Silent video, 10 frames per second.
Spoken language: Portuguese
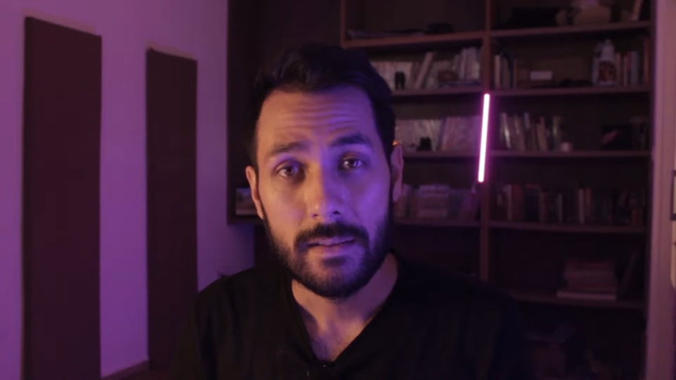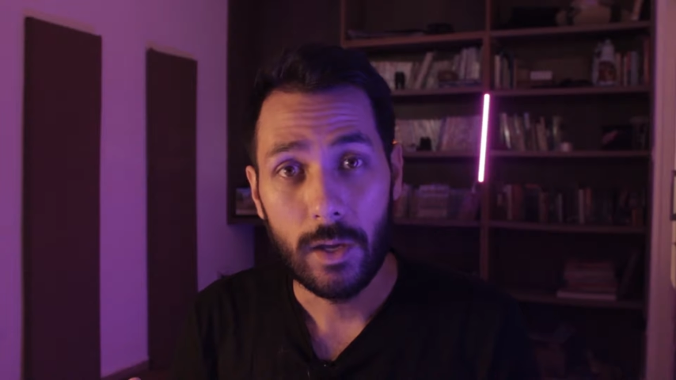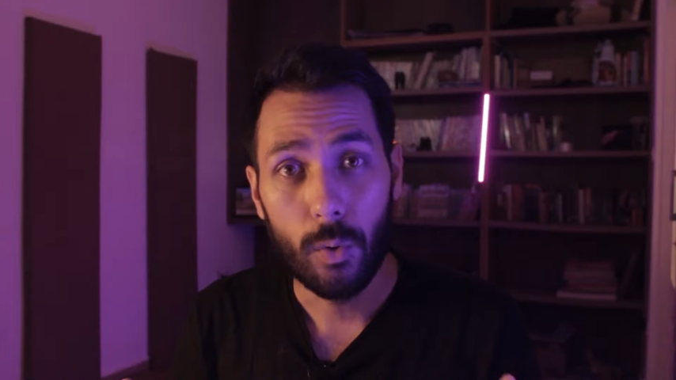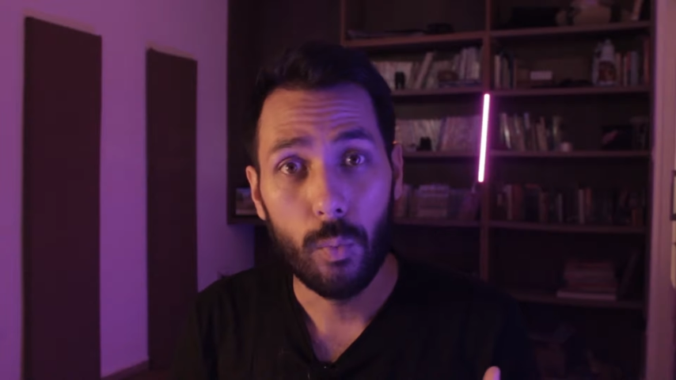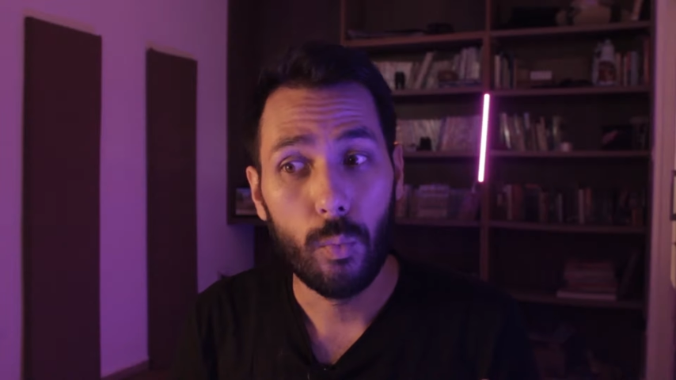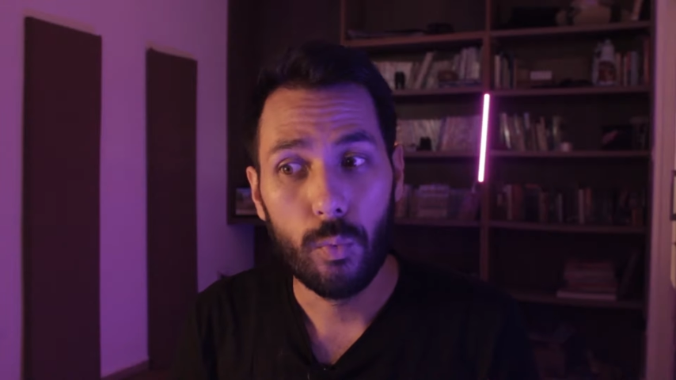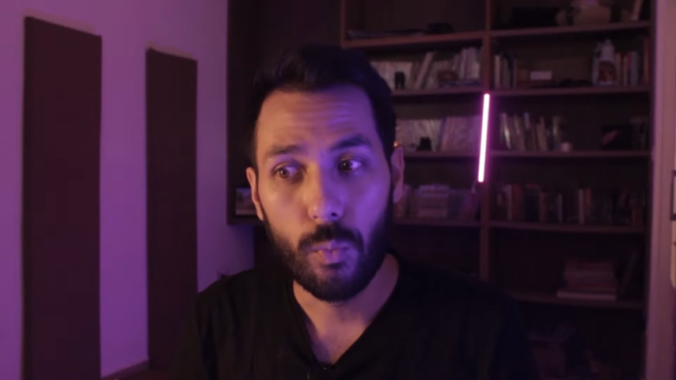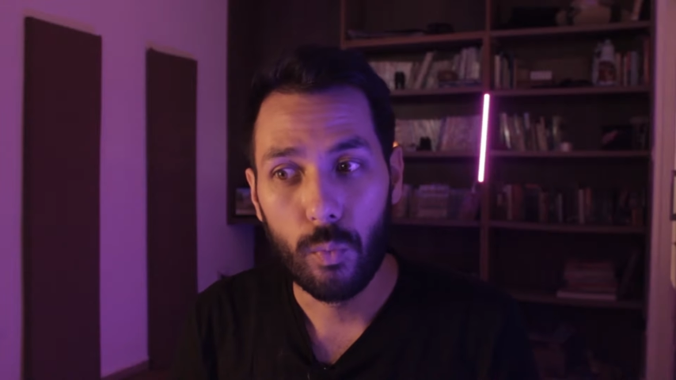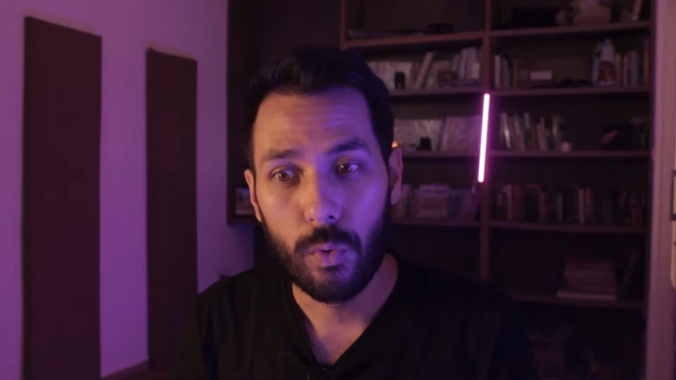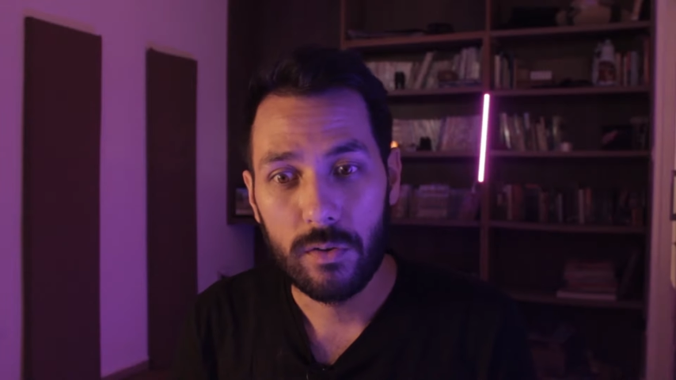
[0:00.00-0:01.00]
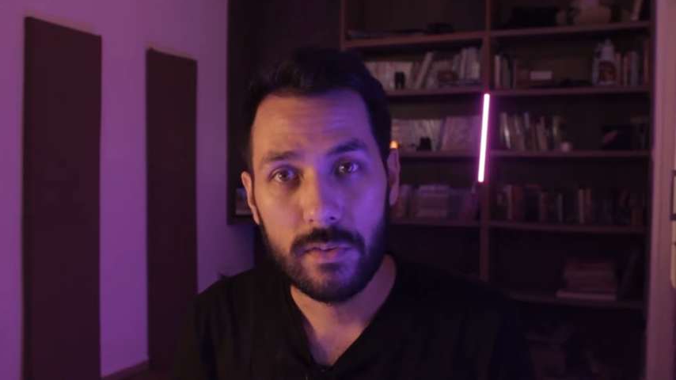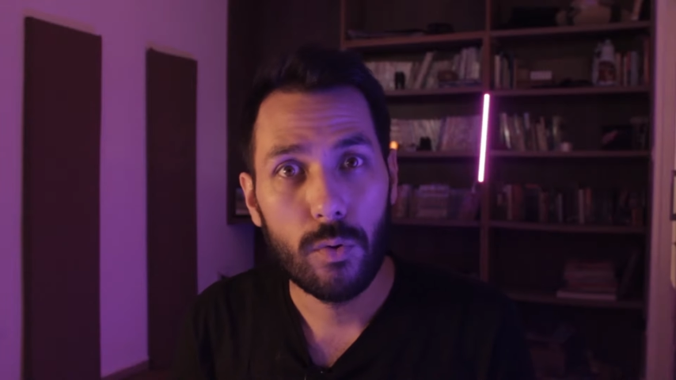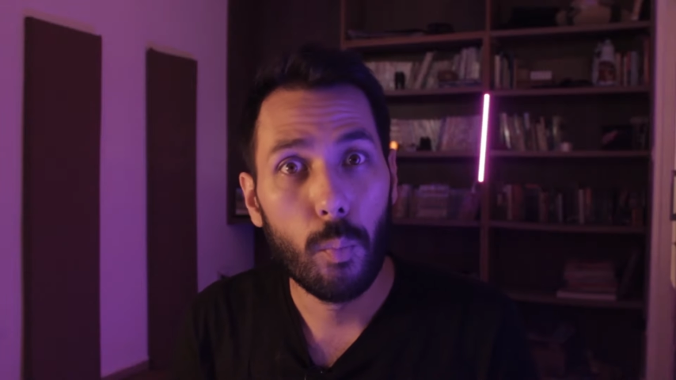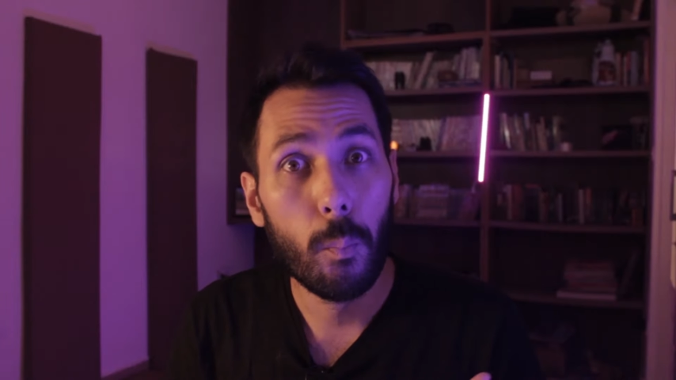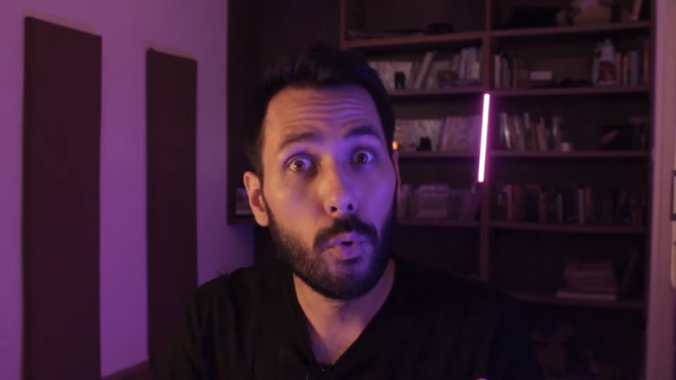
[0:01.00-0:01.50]
ter um, um
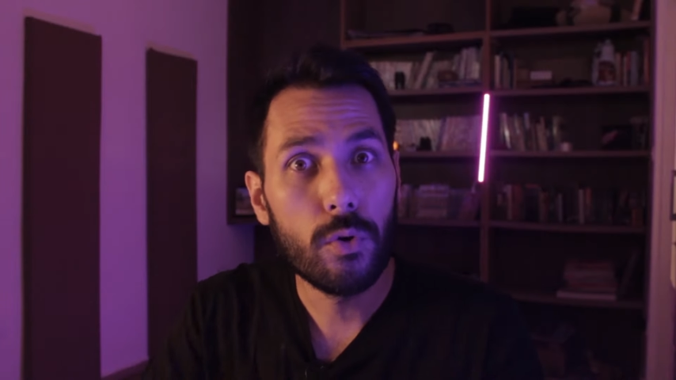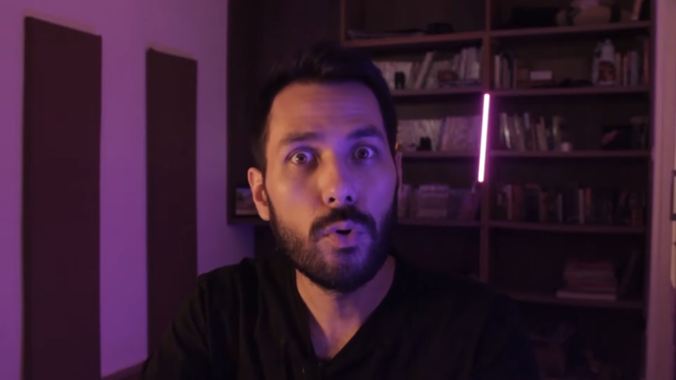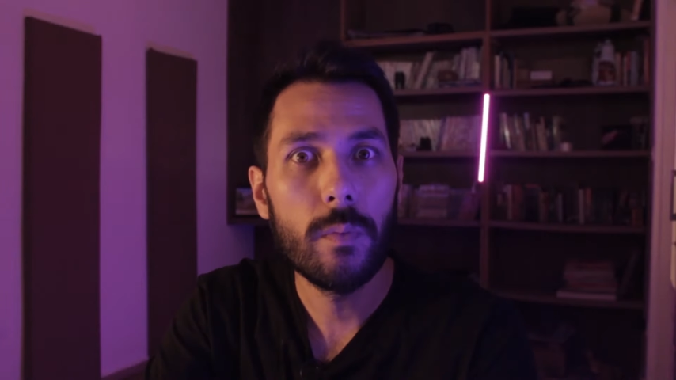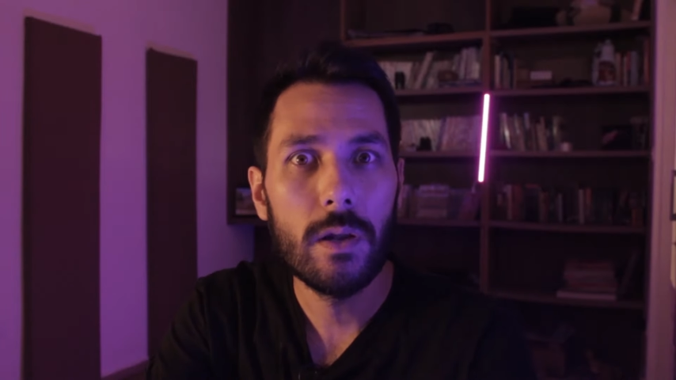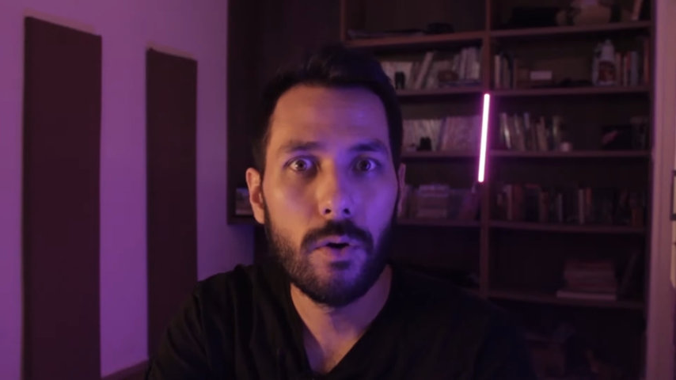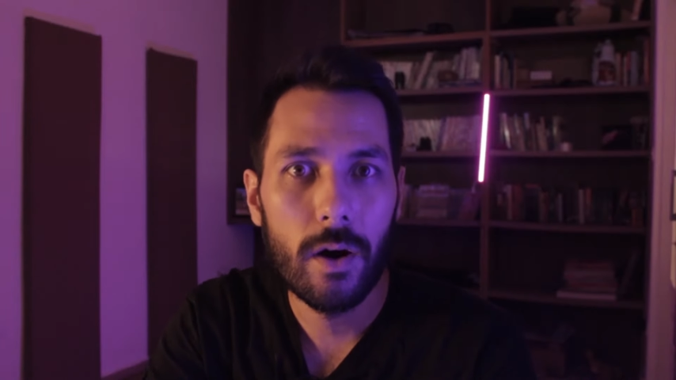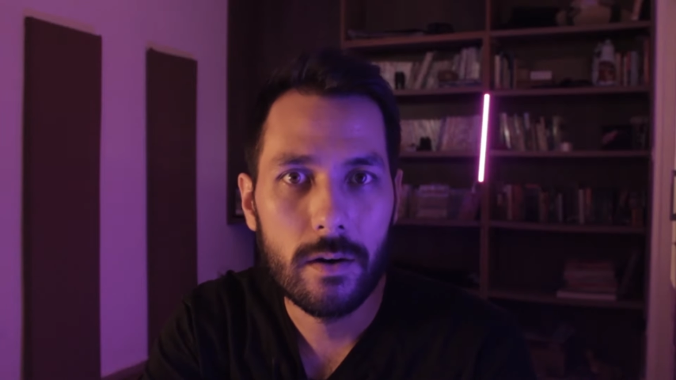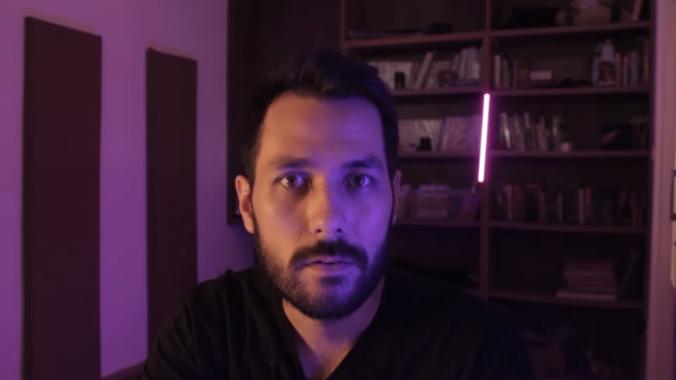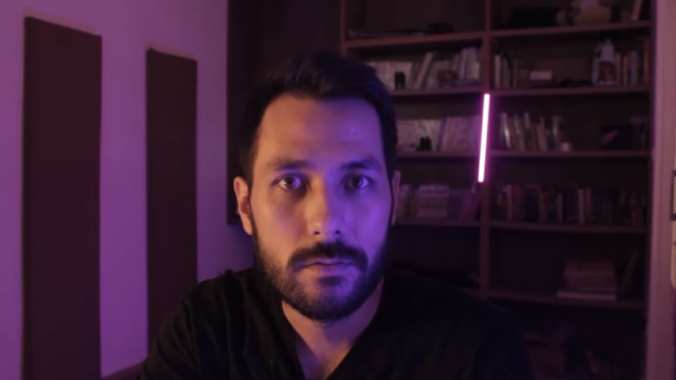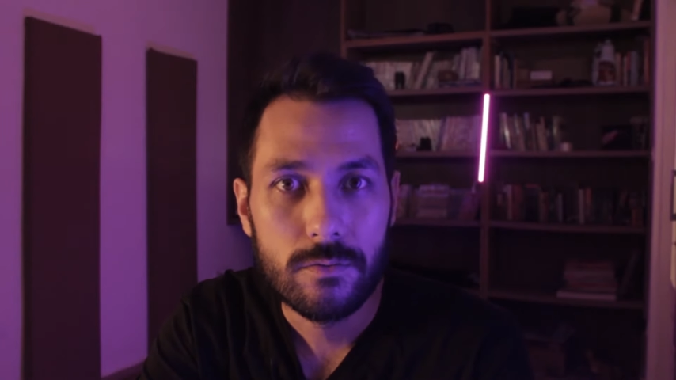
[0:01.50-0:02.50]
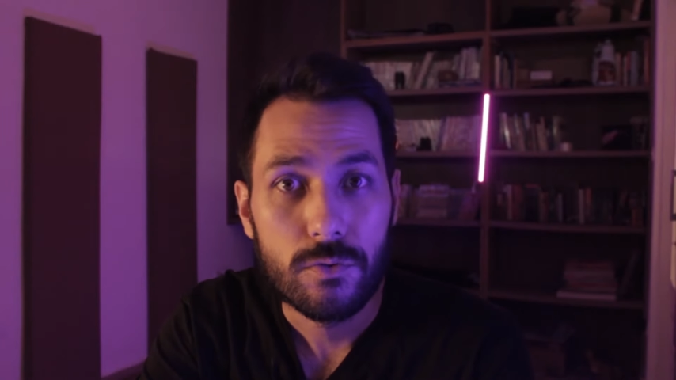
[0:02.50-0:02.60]
resultado muito melhor